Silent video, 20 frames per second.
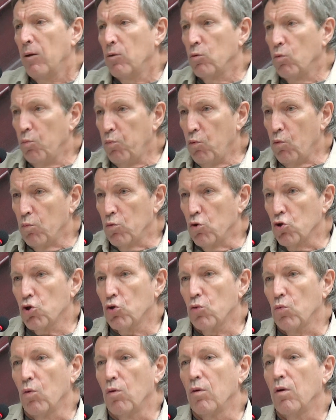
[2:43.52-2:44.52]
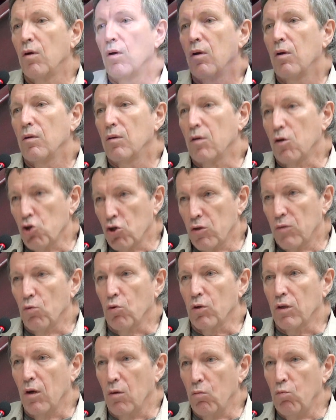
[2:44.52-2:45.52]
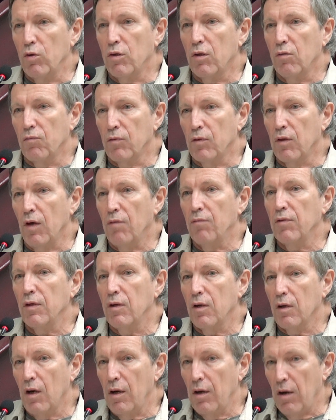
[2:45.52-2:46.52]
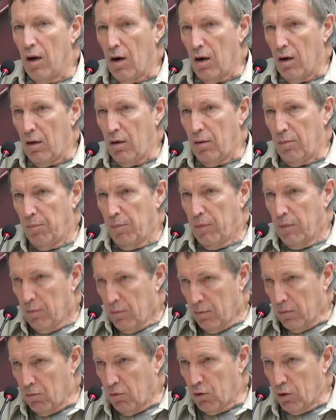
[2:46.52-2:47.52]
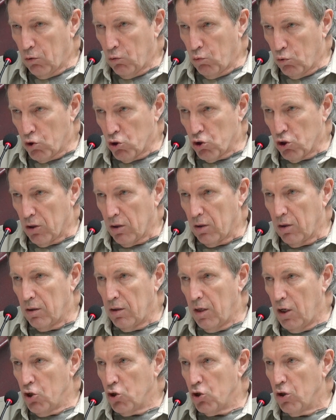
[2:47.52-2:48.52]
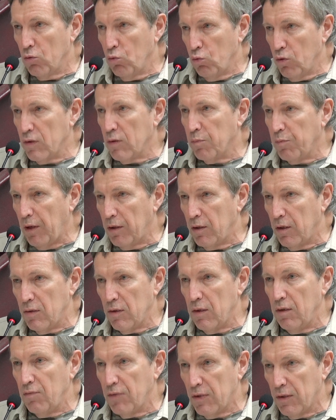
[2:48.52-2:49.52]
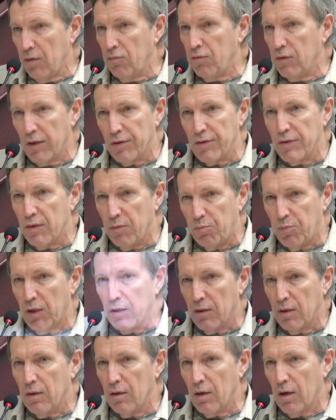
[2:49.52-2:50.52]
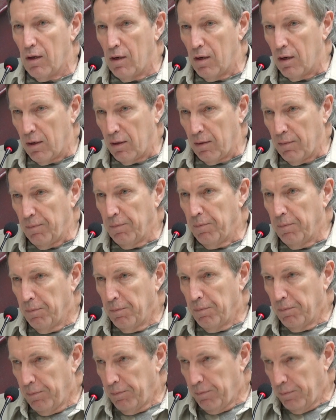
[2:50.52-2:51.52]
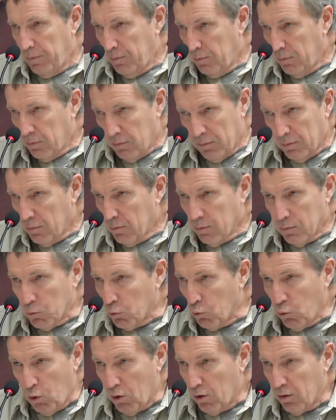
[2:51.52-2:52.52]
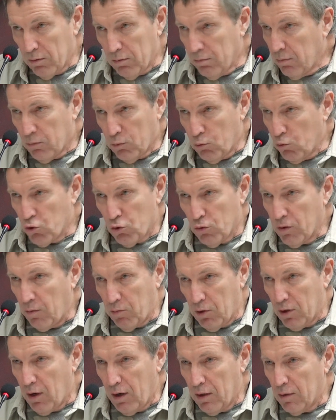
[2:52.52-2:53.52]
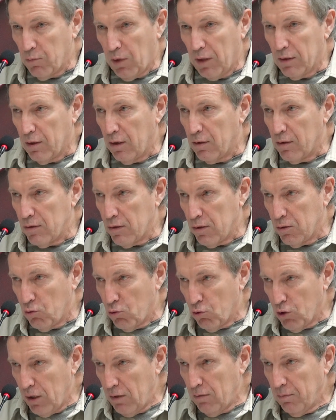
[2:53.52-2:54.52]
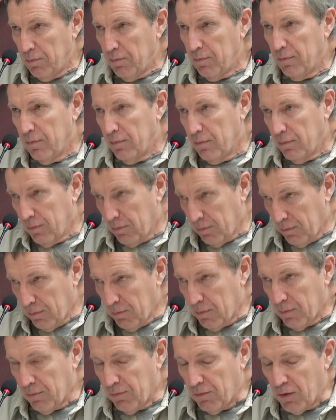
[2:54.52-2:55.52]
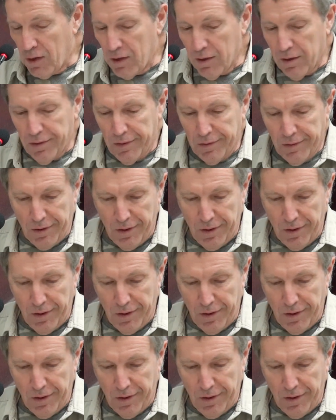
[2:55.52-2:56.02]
но помню, что режиссер такой-то в главных ролях, двоеточие. И дальше идут исполнители всех второстепенных ролей. Но то, что там играет Монтана и Синюре, великая